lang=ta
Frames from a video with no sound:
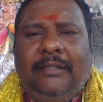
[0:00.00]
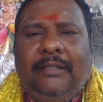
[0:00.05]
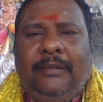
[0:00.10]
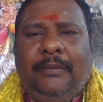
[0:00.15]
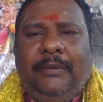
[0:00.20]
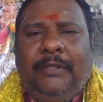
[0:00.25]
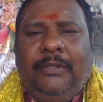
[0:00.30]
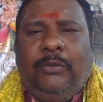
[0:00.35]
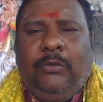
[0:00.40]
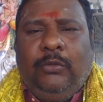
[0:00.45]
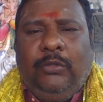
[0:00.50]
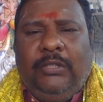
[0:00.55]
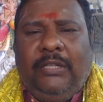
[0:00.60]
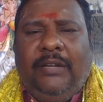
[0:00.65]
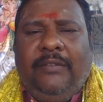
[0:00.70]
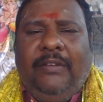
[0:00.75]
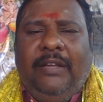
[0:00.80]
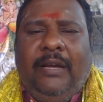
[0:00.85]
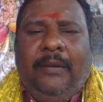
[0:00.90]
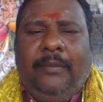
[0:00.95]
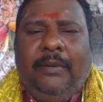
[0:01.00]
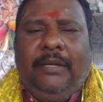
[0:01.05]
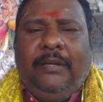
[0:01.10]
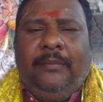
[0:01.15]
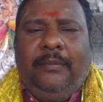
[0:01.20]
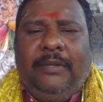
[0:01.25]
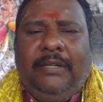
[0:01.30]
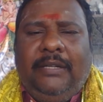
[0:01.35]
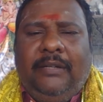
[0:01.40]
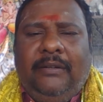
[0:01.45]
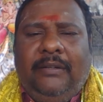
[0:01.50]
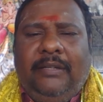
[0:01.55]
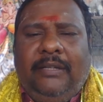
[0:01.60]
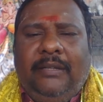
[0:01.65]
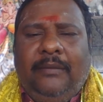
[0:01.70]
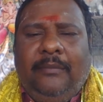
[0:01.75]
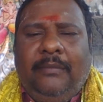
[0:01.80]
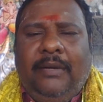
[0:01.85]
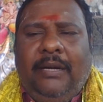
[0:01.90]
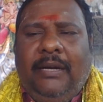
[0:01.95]
இப்போ இந்த குதிரை வியாபாரம் பண்ணுறவங்க
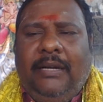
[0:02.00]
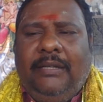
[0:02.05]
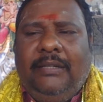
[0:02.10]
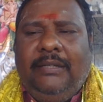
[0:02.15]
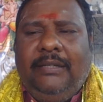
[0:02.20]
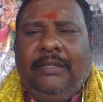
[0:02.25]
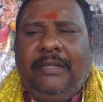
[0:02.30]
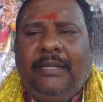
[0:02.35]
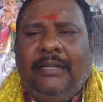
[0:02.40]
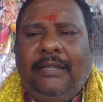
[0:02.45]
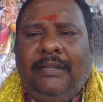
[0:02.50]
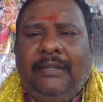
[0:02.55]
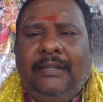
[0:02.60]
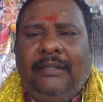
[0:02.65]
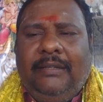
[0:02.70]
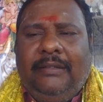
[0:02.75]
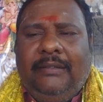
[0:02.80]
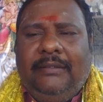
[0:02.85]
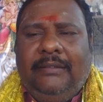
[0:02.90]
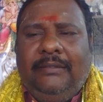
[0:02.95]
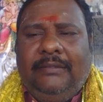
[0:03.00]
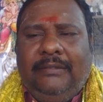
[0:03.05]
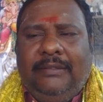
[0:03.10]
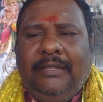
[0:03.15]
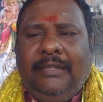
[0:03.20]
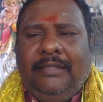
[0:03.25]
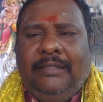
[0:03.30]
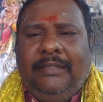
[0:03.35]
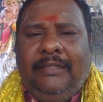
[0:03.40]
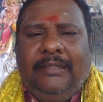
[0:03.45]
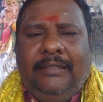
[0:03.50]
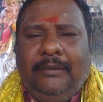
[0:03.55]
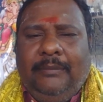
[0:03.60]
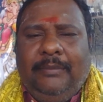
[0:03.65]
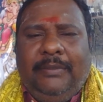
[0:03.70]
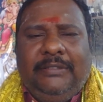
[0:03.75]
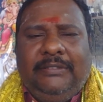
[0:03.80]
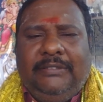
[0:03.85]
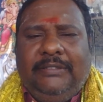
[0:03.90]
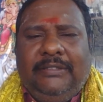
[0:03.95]
மாடுக்கு எருது
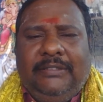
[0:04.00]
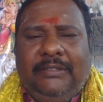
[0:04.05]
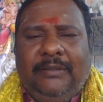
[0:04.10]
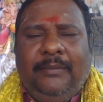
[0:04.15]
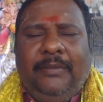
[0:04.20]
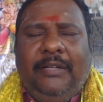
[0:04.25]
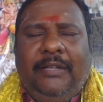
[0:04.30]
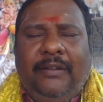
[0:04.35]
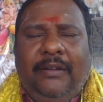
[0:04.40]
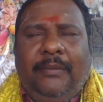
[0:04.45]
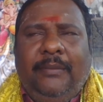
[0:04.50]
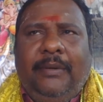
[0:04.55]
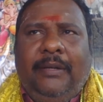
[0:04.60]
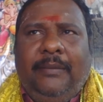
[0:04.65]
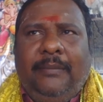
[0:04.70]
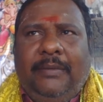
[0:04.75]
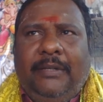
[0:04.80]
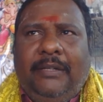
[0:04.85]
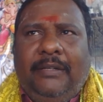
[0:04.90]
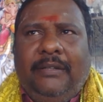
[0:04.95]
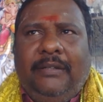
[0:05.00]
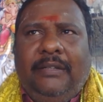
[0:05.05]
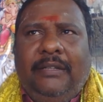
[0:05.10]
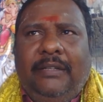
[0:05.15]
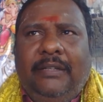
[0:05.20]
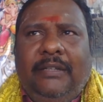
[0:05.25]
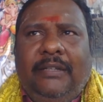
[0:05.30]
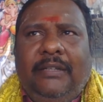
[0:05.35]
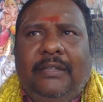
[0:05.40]
பசு இந்த மாதிரி வியாபாரம் பண்ணுறாங்க